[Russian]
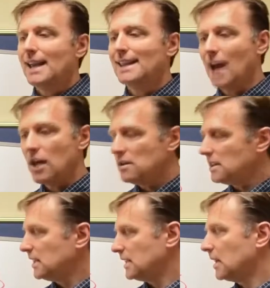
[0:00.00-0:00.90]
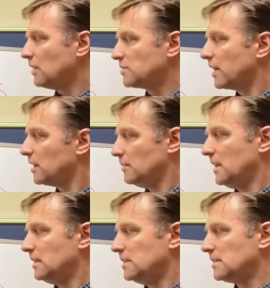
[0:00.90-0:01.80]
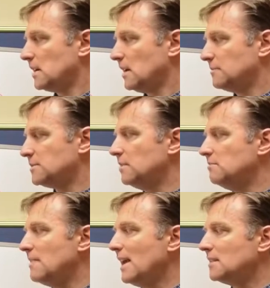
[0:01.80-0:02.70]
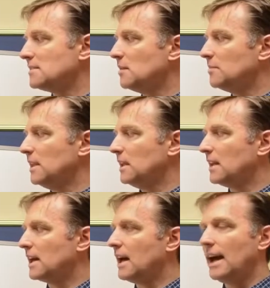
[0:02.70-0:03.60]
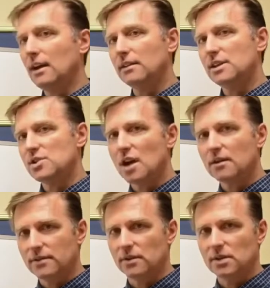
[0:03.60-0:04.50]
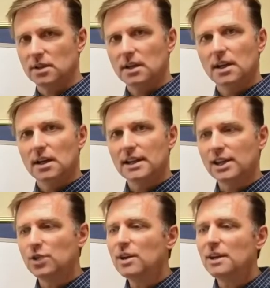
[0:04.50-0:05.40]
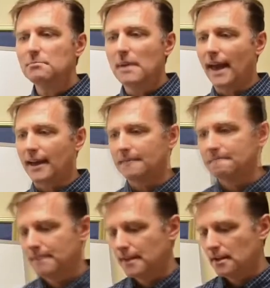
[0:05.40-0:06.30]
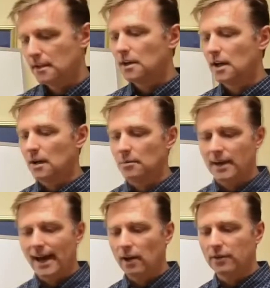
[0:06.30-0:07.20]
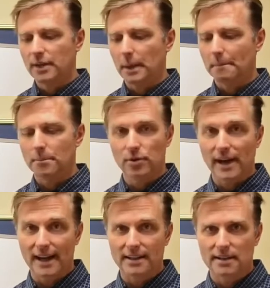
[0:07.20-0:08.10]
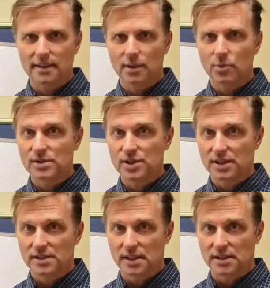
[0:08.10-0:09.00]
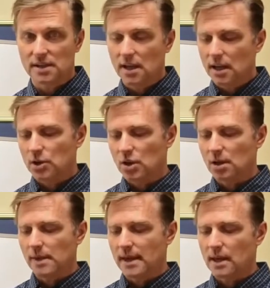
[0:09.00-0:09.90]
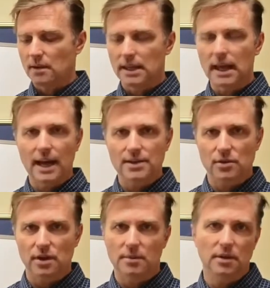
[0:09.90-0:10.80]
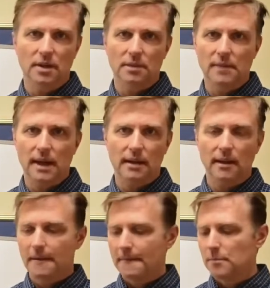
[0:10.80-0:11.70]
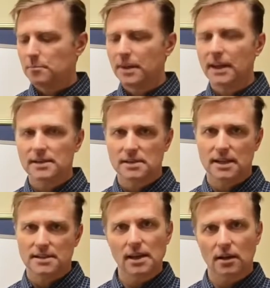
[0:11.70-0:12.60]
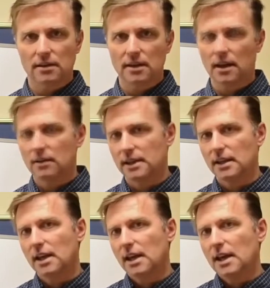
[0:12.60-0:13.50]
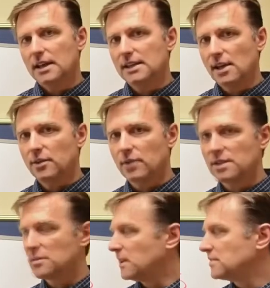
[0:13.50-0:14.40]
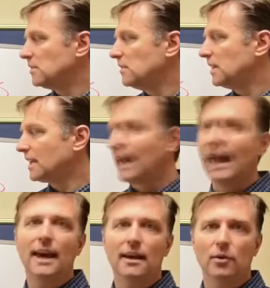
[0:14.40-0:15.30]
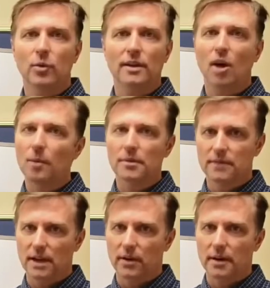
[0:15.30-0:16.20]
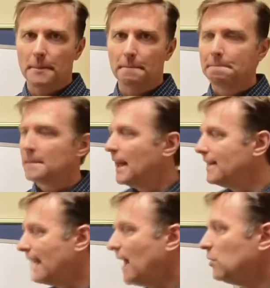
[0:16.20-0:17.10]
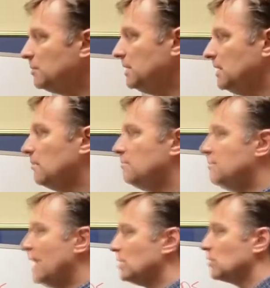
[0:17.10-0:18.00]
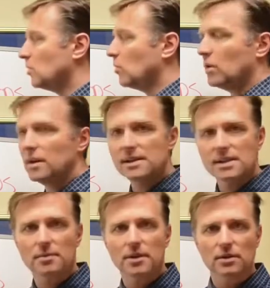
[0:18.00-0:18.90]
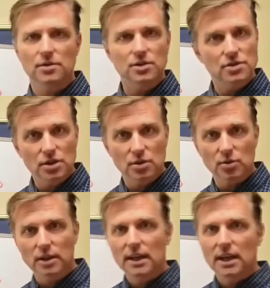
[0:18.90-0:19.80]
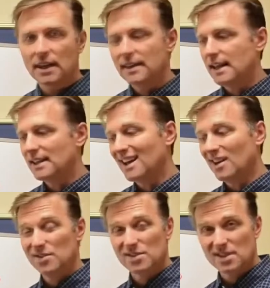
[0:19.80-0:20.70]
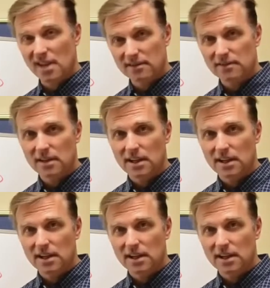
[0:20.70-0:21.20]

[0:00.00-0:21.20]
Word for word: Еще я рекомендую приготовить какие-нибудь полезные вкусняшки. Вы можете приготовить здоровый хлеб с семенами чия, здоровое мороженое, вы можете сделать здоровую пиццу, здоровые рецепты, даже тортик из миндальной муки. И это будет лучшим поощрением, чем что-либо другое.